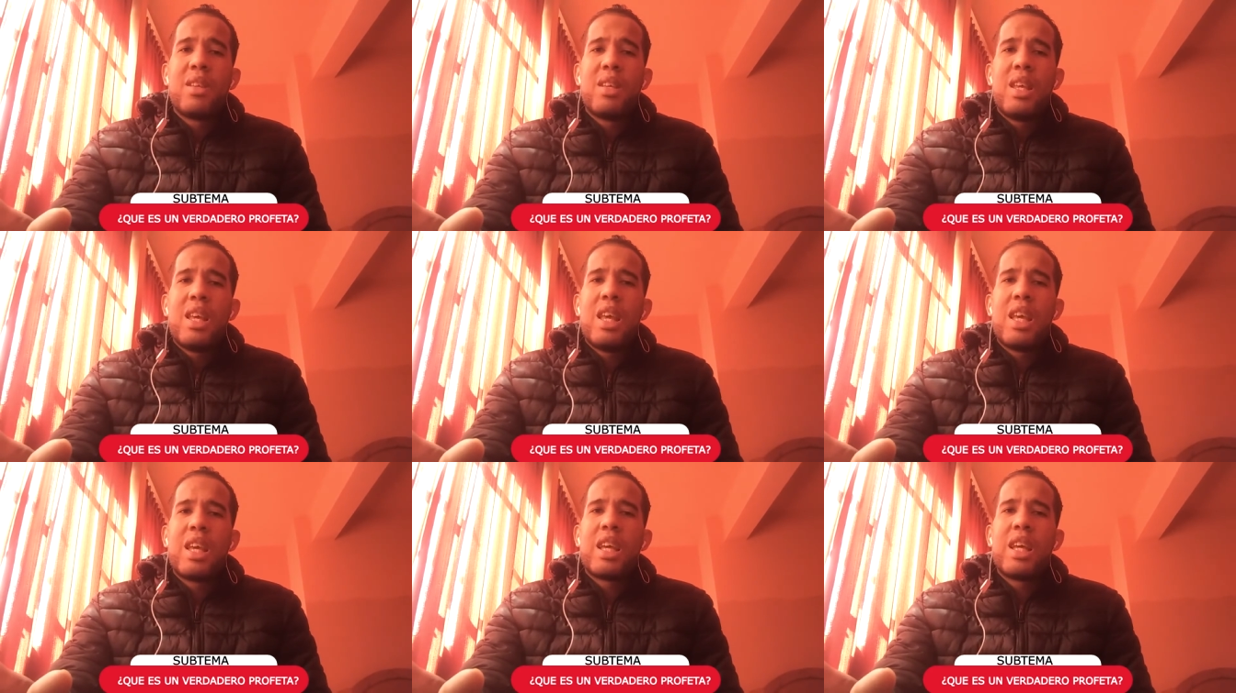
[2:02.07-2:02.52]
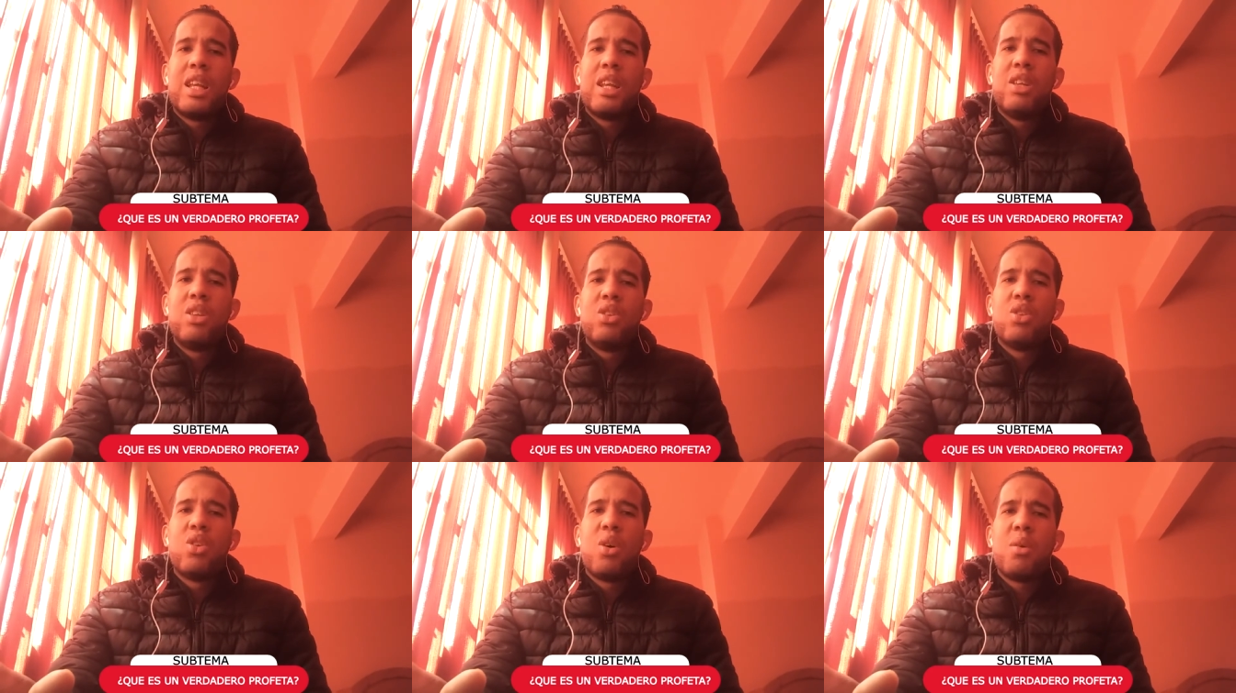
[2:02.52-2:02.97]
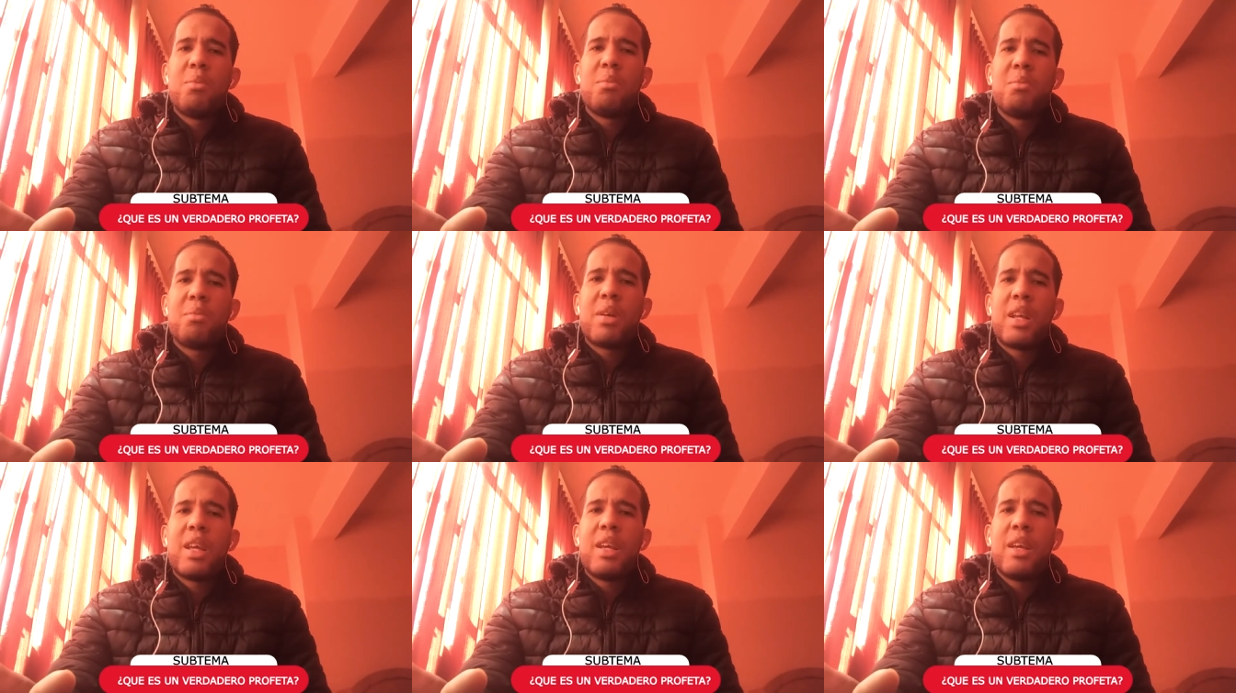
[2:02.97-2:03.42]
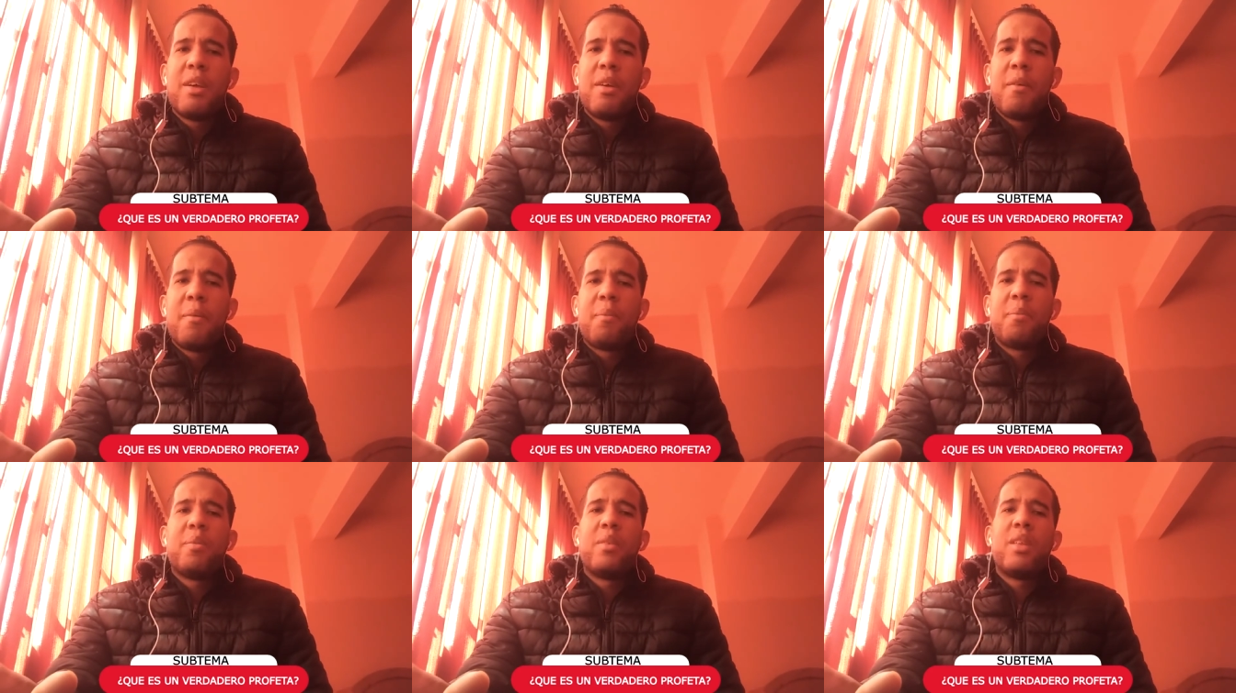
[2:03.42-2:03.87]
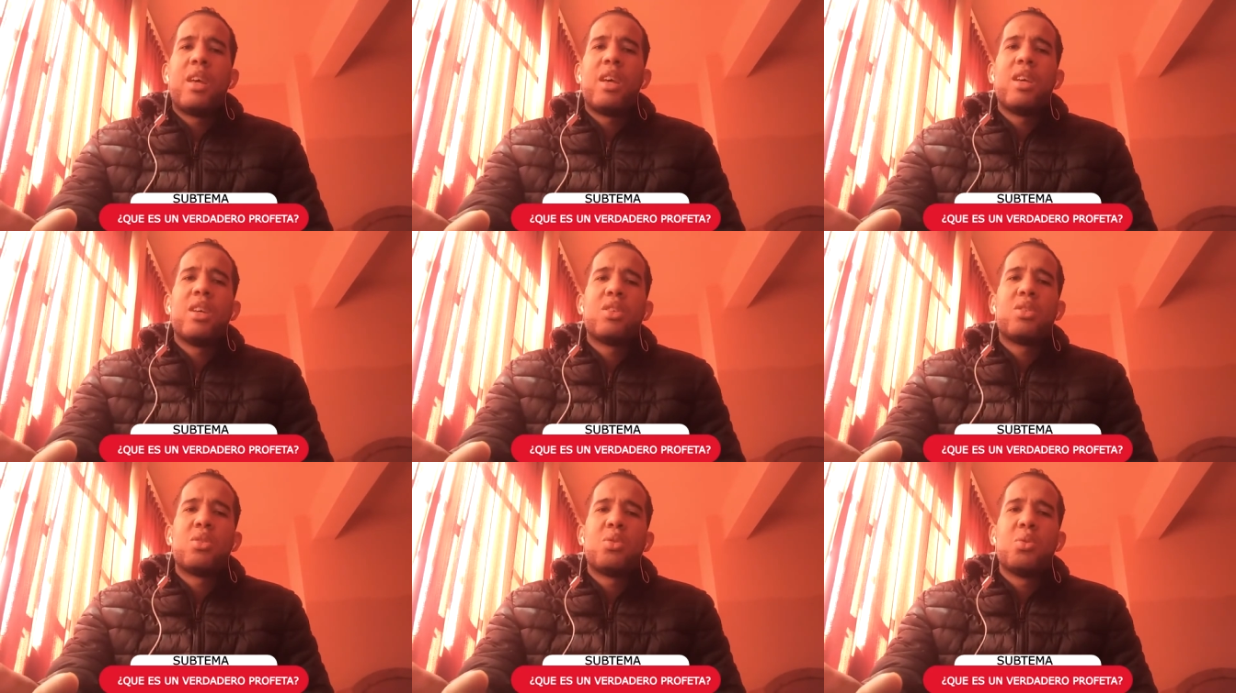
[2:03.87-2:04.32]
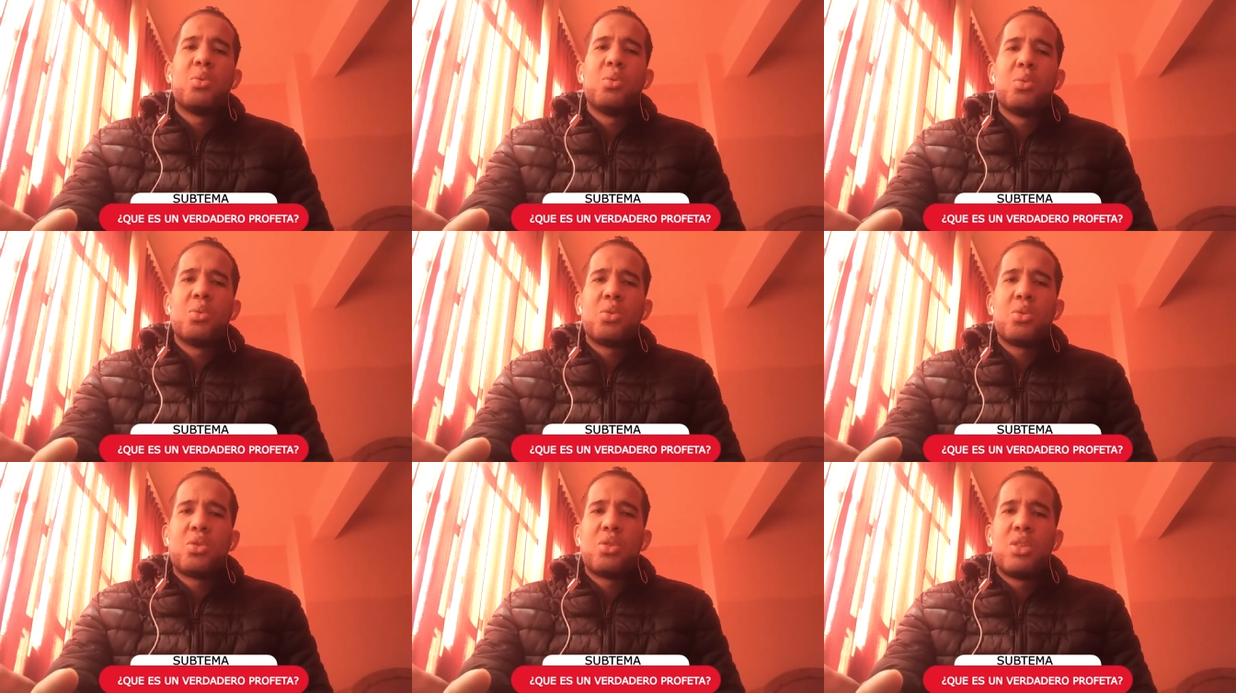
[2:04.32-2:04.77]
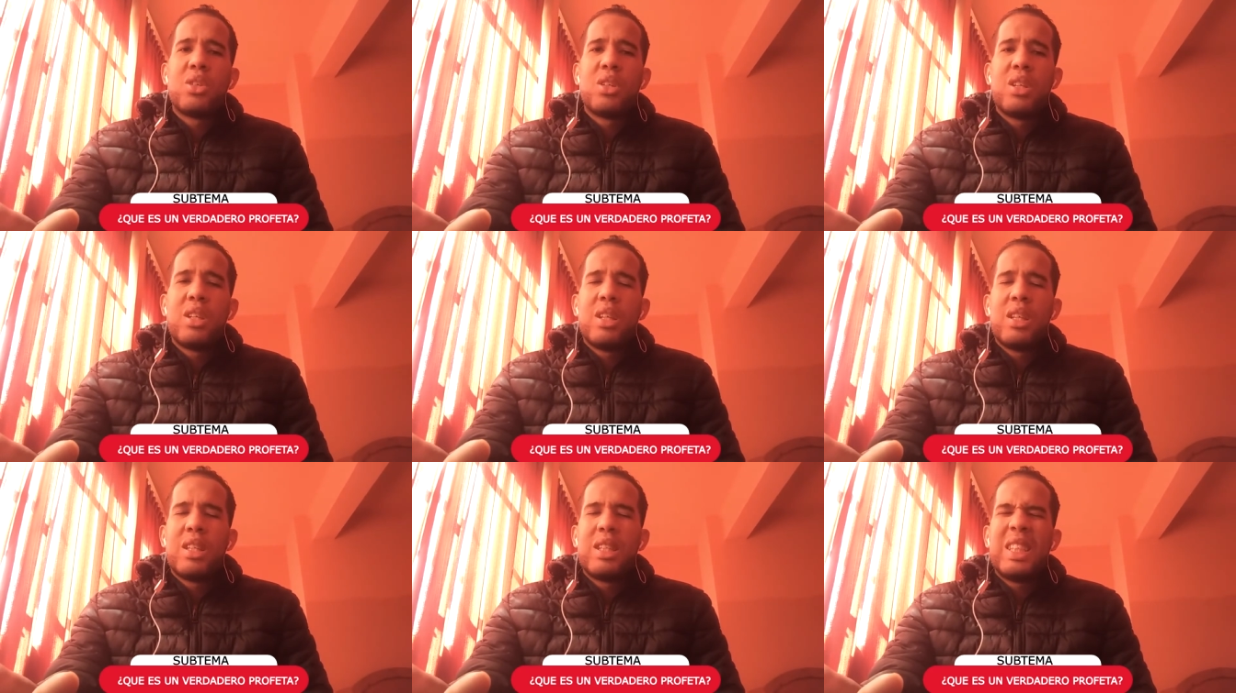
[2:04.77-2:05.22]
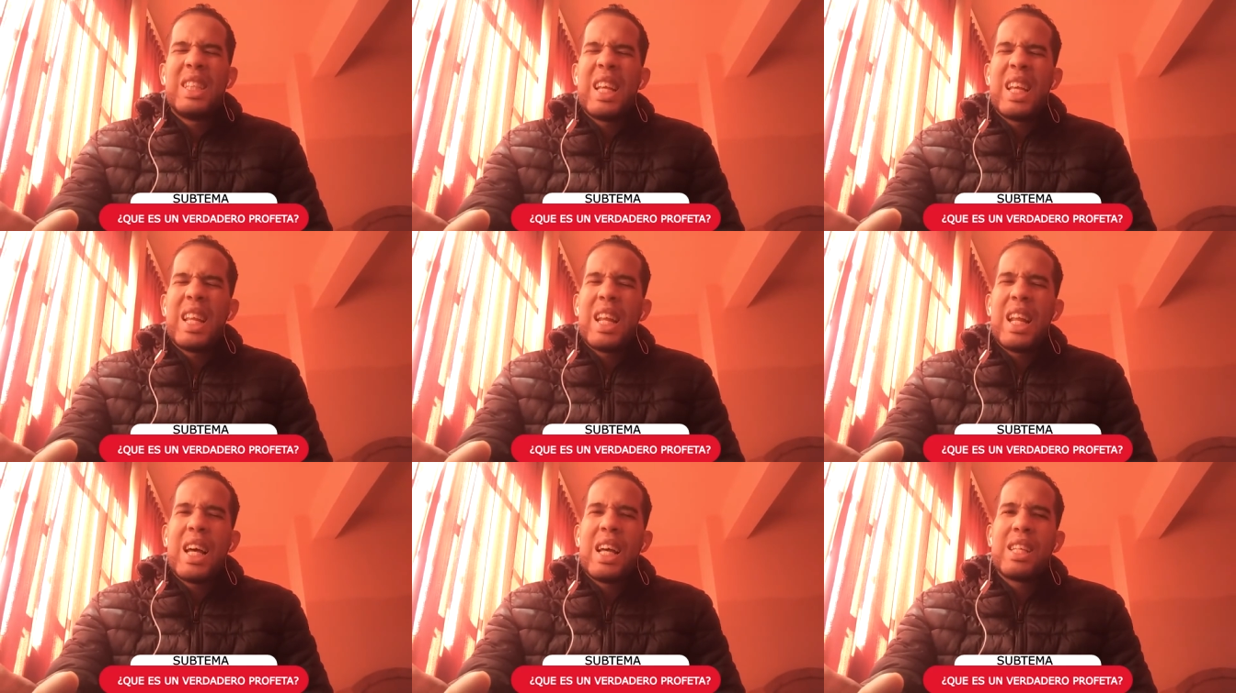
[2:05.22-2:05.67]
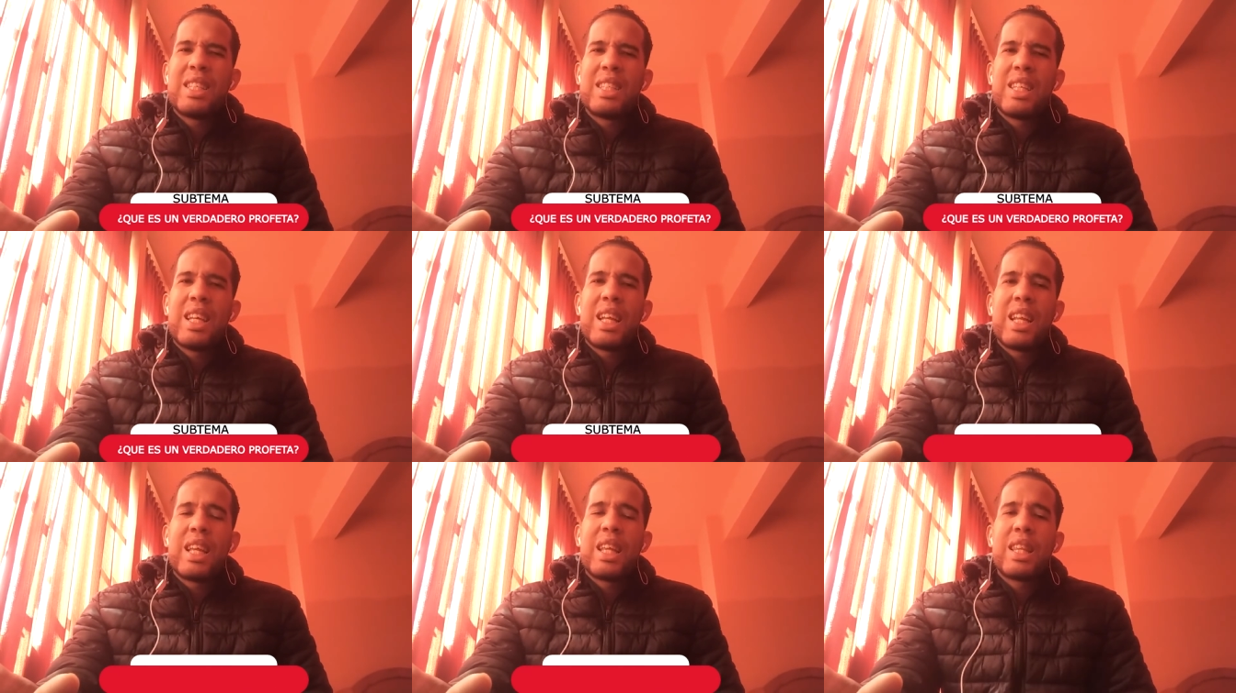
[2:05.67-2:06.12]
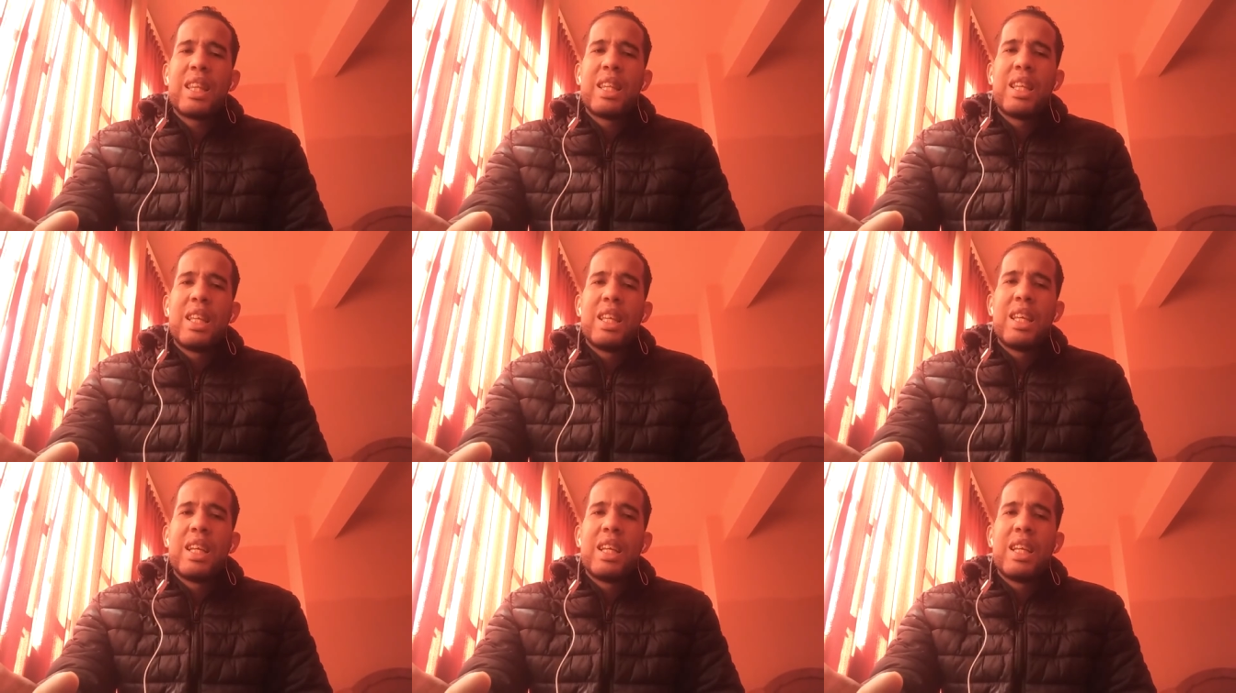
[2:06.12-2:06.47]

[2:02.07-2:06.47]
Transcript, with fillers: En el nombre de Jesús de Nazaret.